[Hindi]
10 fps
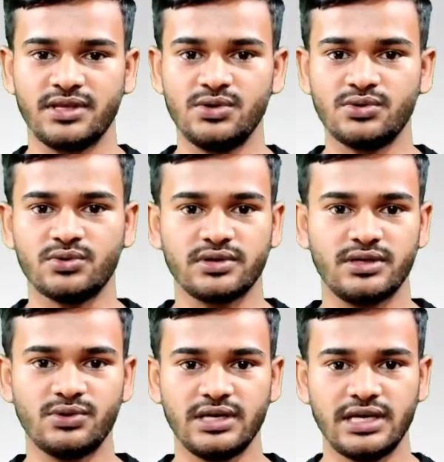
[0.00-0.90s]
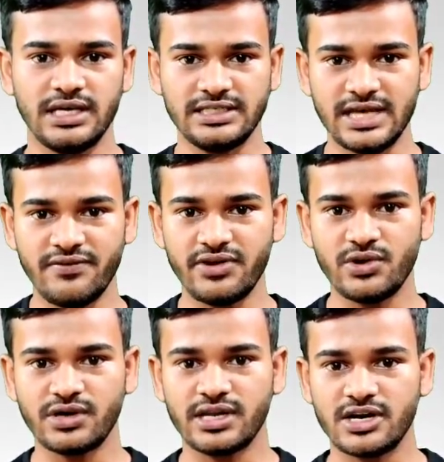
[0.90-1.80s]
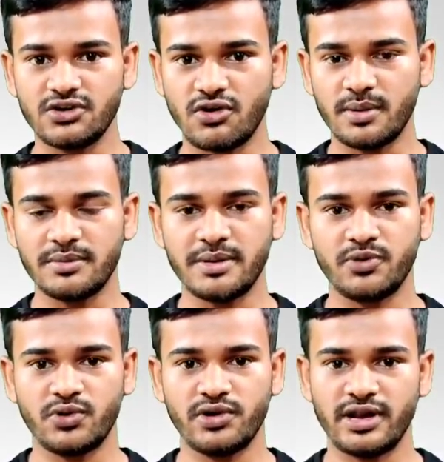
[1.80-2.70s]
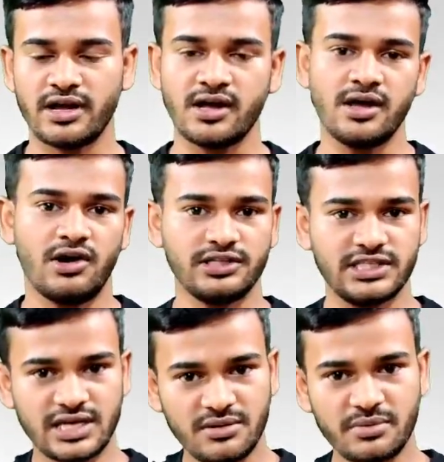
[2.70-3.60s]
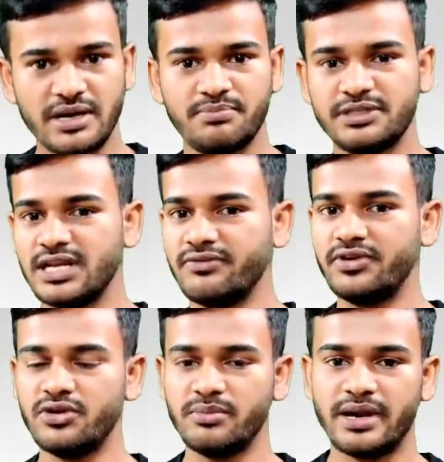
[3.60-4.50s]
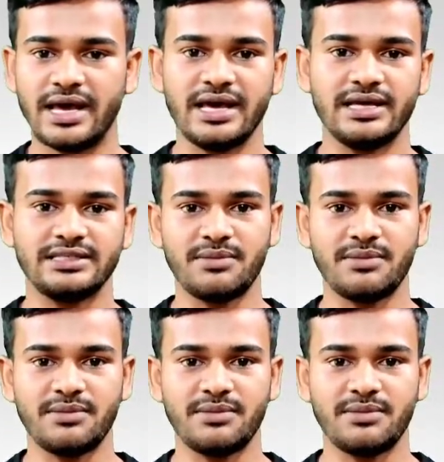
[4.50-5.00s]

क्यों क्योंकि ये वीडियो क्रिएटिव कॉमन में अपलोड होने वाला और जितने भी मैंने पिछले वीडियो में बनाया है